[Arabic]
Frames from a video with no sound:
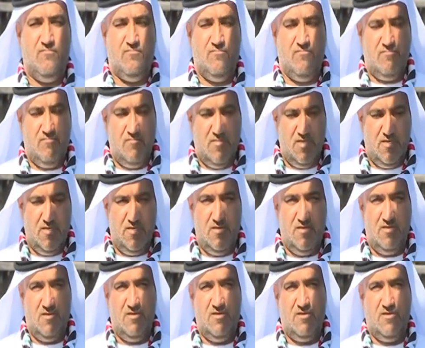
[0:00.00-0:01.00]

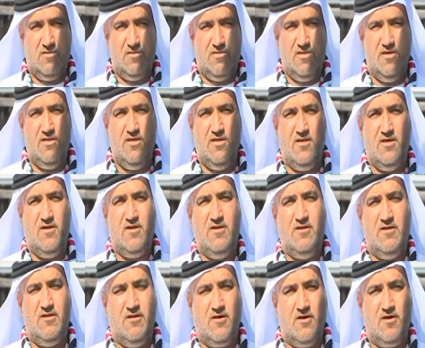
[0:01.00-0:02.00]
بالتهنئه
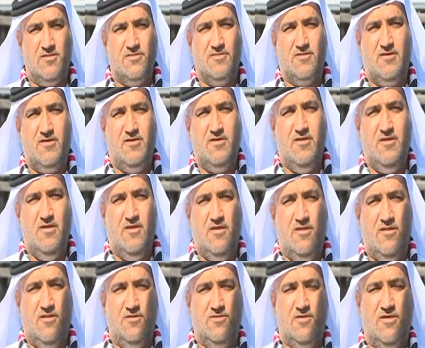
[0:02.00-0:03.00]
الخاصه
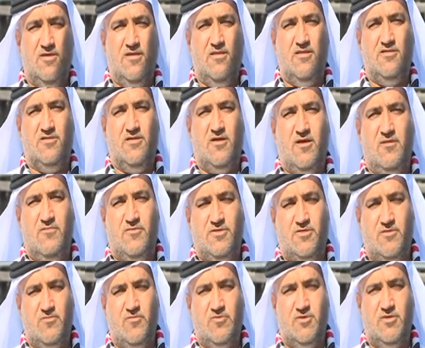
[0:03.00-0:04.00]
لسيدي صاحب
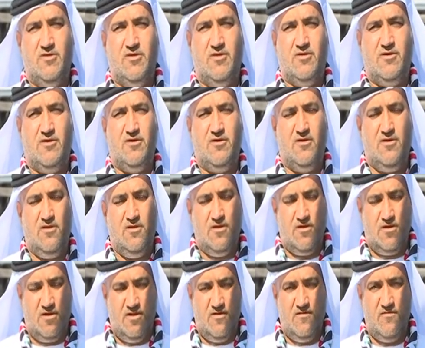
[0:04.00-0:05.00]
السمو الشيخ
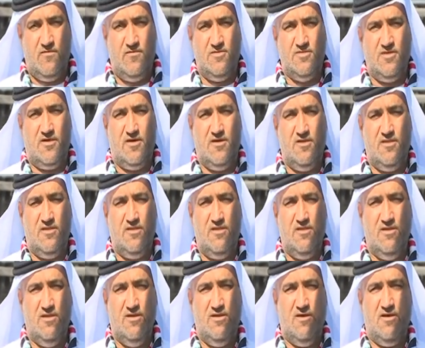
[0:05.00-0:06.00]
خليفه بن زايد
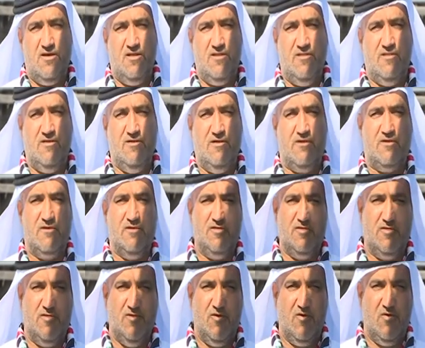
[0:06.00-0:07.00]
ال نهيان رئيس
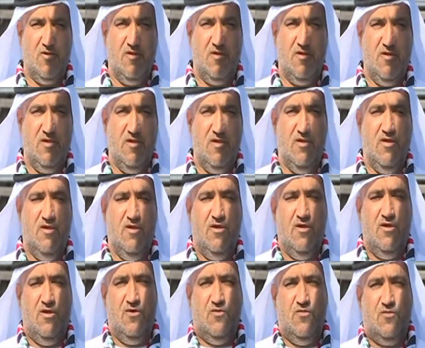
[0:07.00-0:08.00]
الدوله
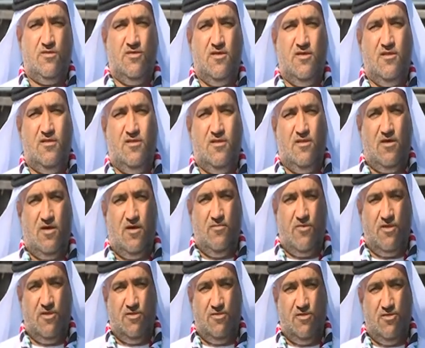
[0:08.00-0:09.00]
وسيدي نائب
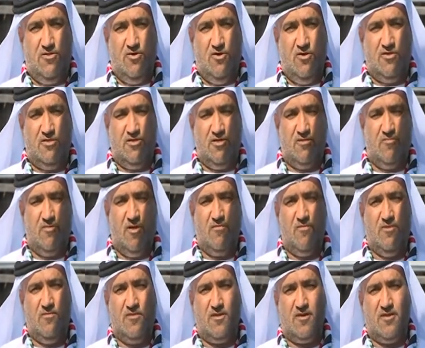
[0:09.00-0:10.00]
رئيس الدوله الشيخ
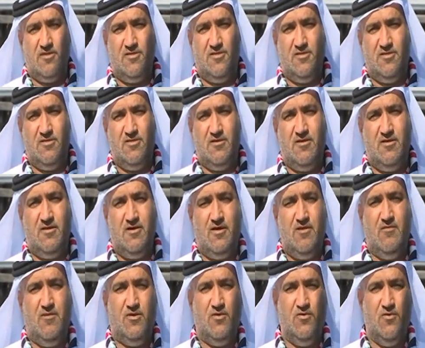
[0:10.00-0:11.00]
محمد بن راشد
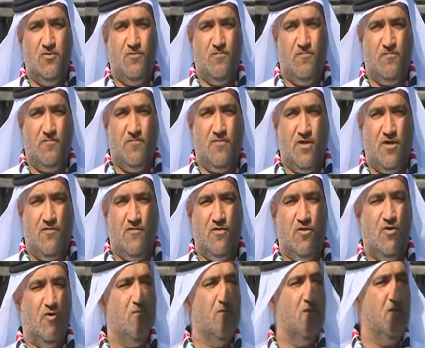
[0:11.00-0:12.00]
المكتوم
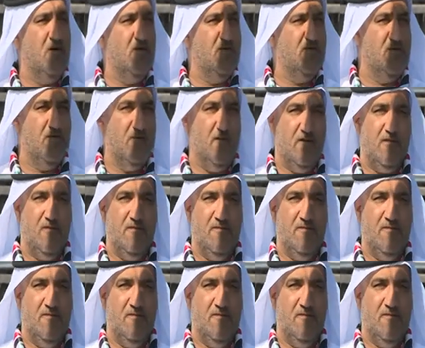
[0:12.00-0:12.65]
حفظهم الله جميعا